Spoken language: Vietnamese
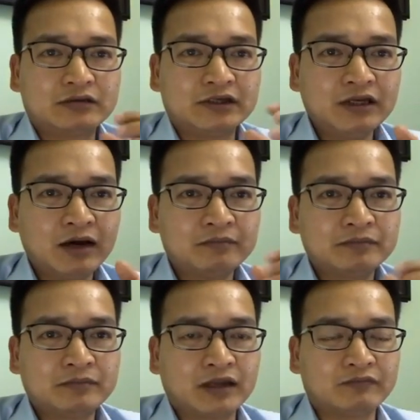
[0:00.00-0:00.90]
9 năm
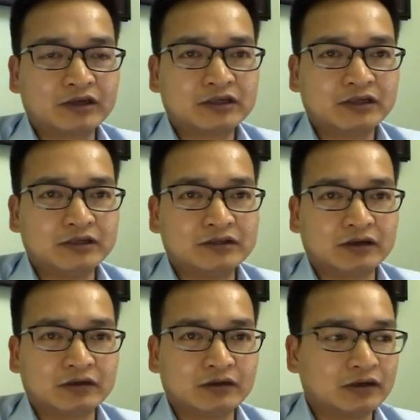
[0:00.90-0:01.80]
làm việc trên thị
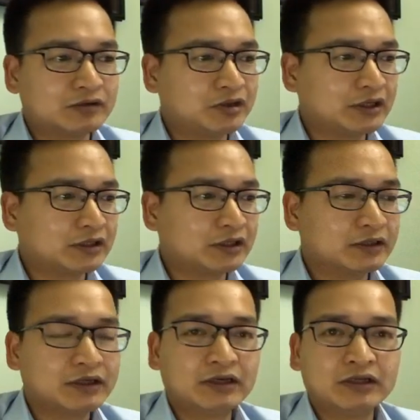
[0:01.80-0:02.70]
trường uh, chuyên định này
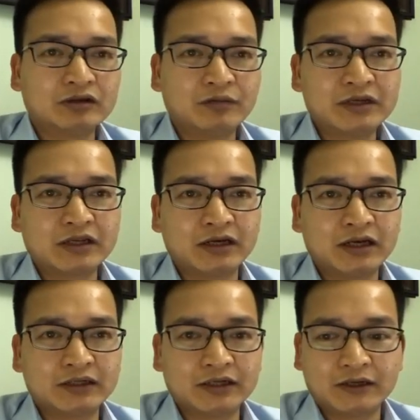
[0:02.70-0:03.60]
thì tôi mới nhận thấy
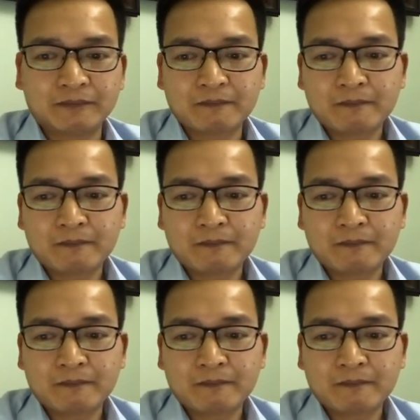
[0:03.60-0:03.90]
là gì này